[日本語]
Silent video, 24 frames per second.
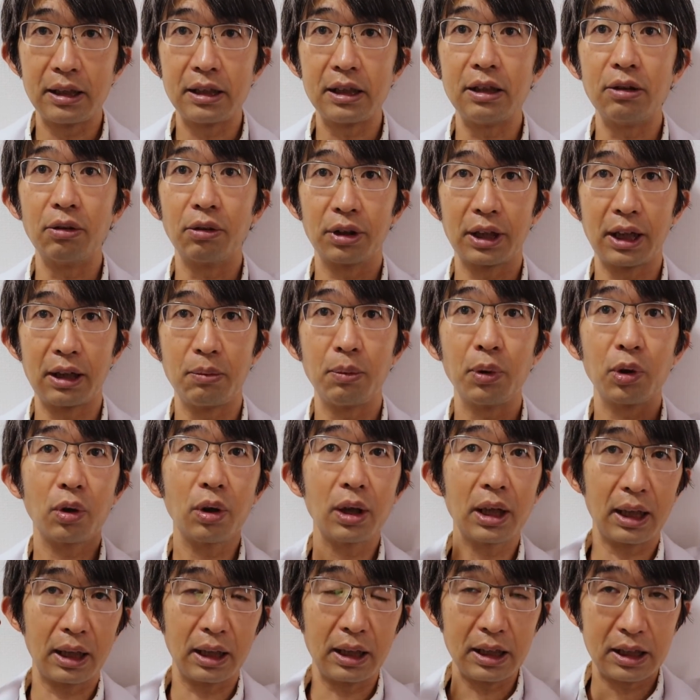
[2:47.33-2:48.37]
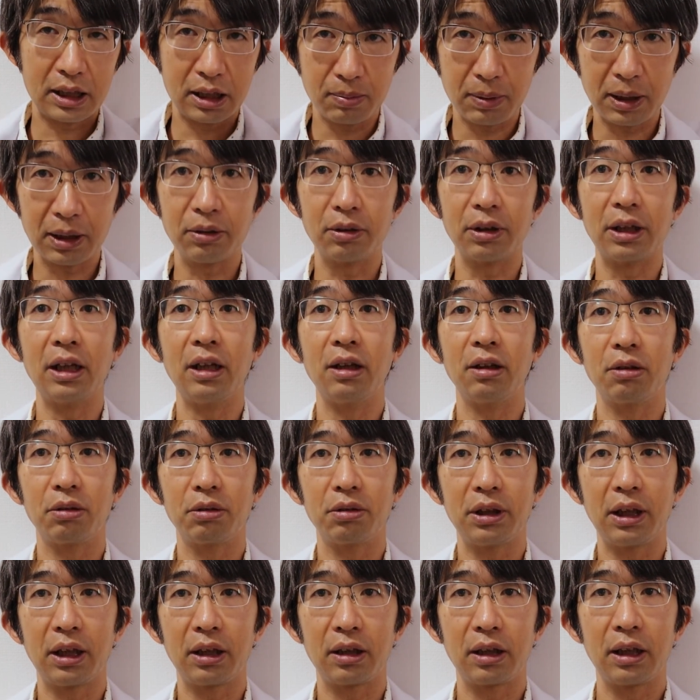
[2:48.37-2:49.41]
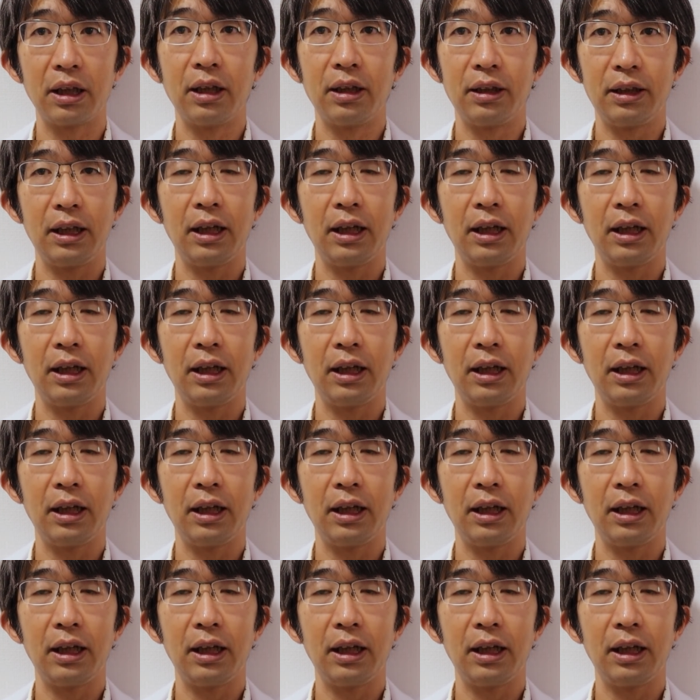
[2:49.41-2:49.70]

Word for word: 位置に抑える。もうこれが一番の原則です。